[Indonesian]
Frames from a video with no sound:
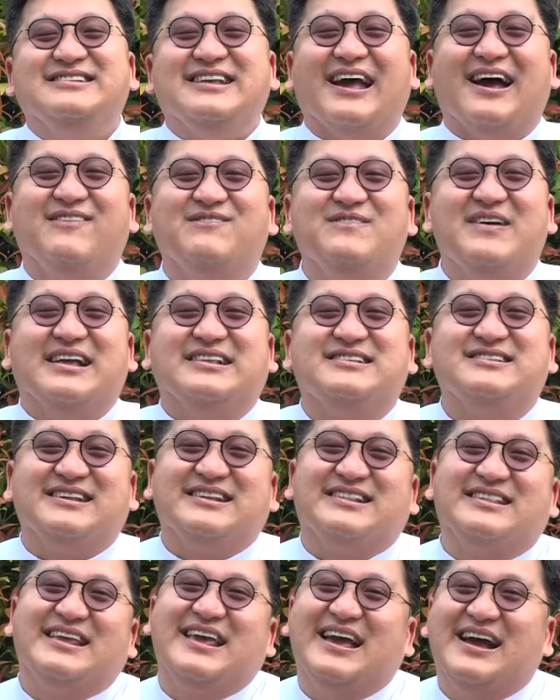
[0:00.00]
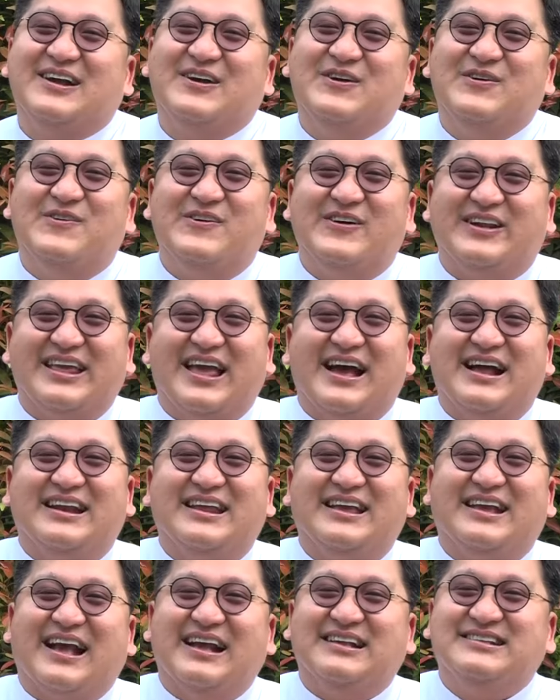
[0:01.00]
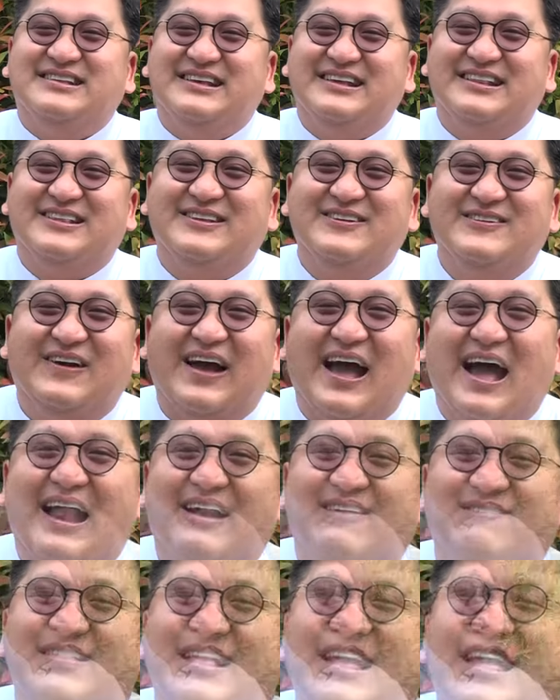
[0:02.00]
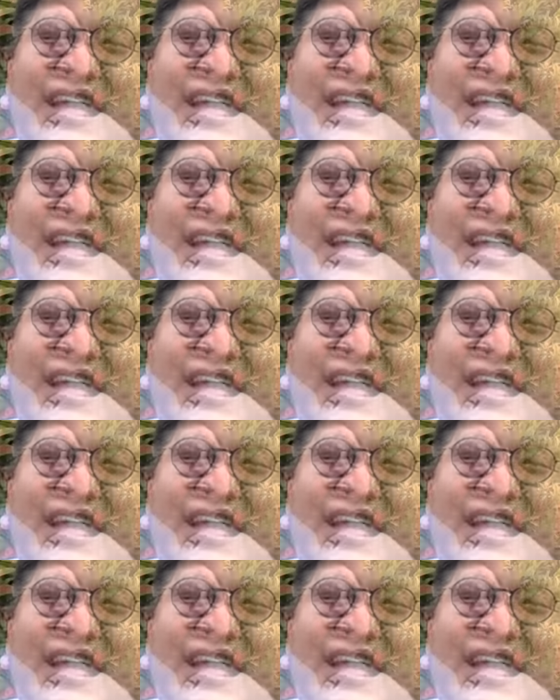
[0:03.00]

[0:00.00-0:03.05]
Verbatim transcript: Sahabat setia gowor yang dikasih Tuhan.